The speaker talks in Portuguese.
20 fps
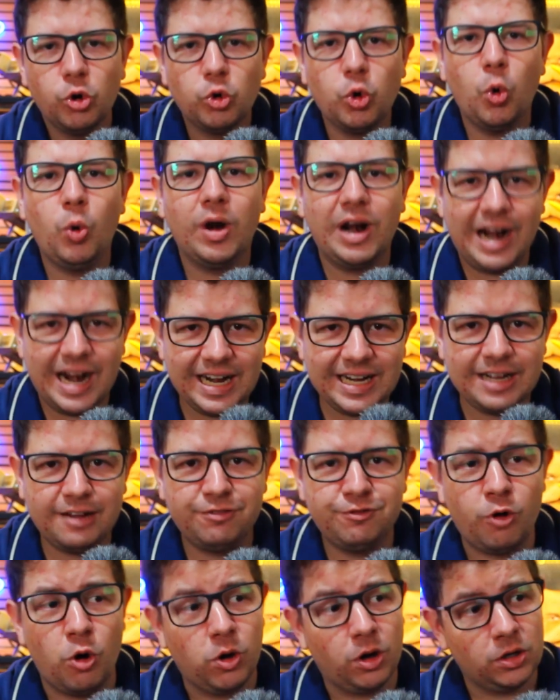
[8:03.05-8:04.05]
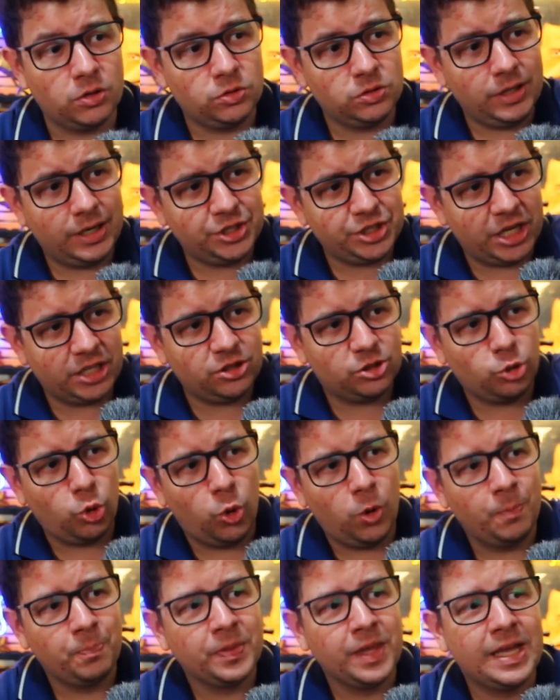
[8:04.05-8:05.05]
com larga folga. Ele já
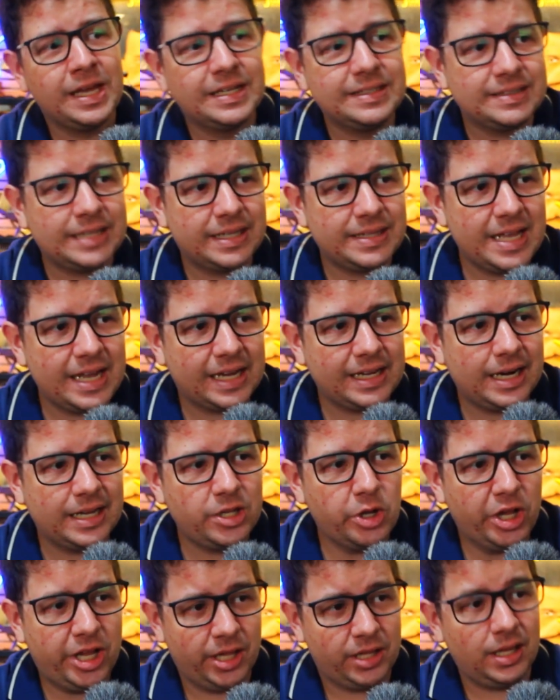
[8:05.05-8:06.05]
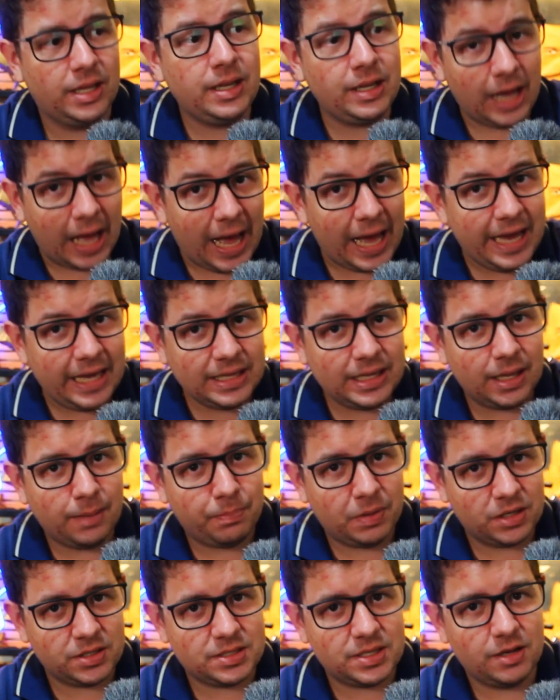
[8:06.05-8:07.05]
entrou na década de 80, ainda
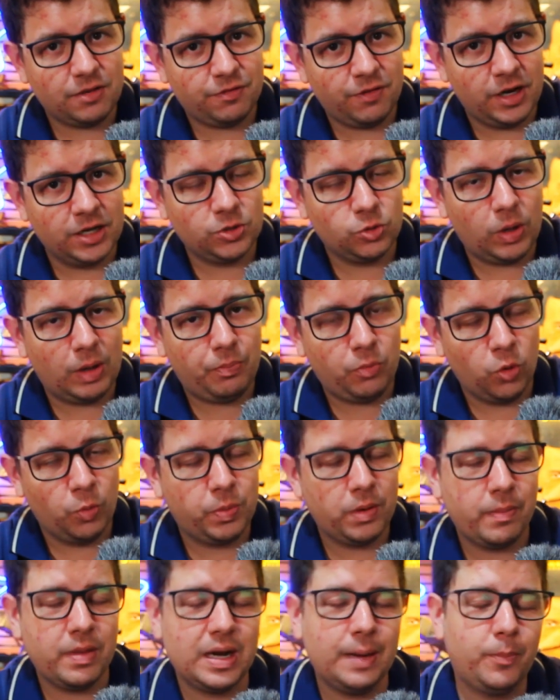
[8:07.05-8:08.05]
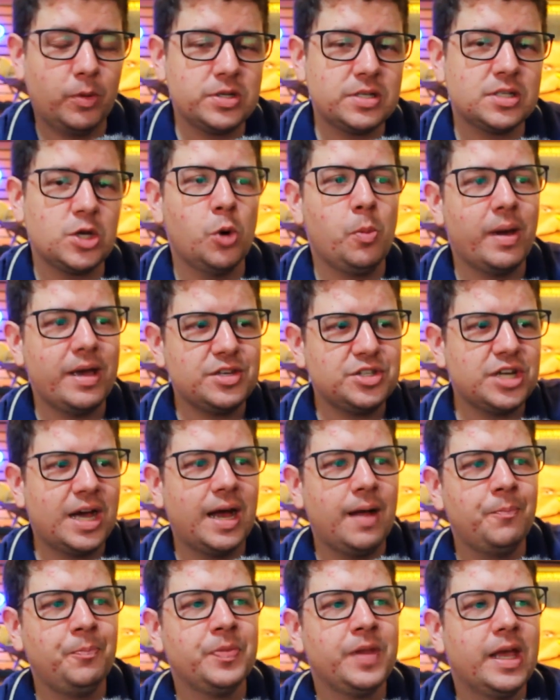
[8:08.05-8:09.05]
preservando a, a primeira posição, mas
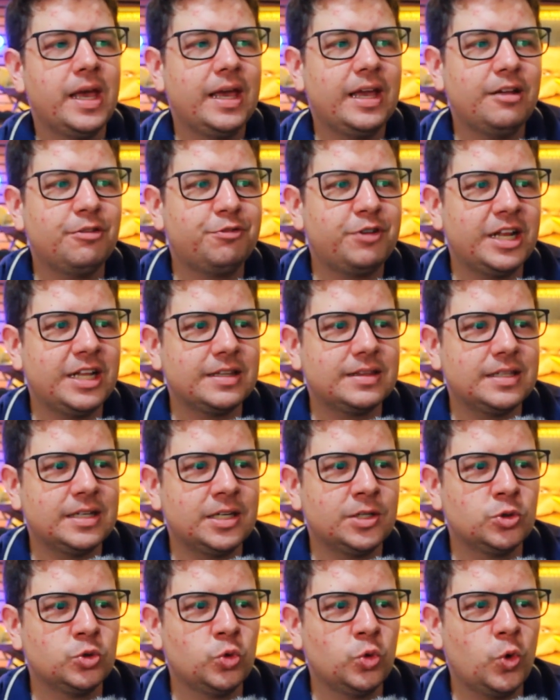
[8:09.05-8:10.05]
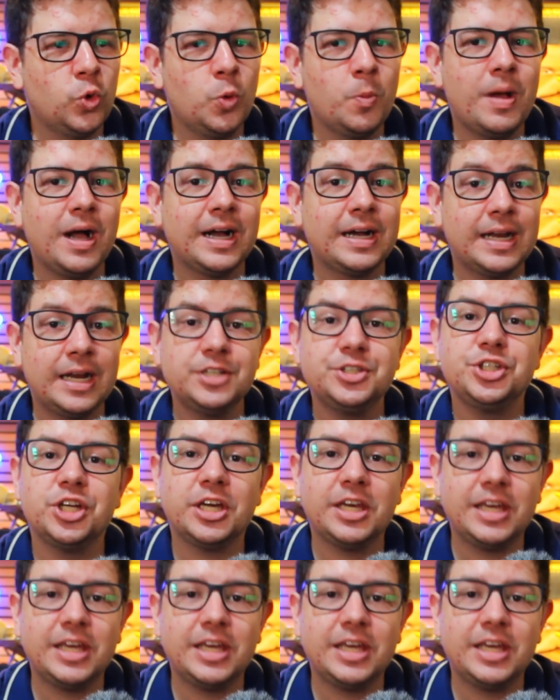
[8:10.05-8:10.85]
já enfrentando uma grande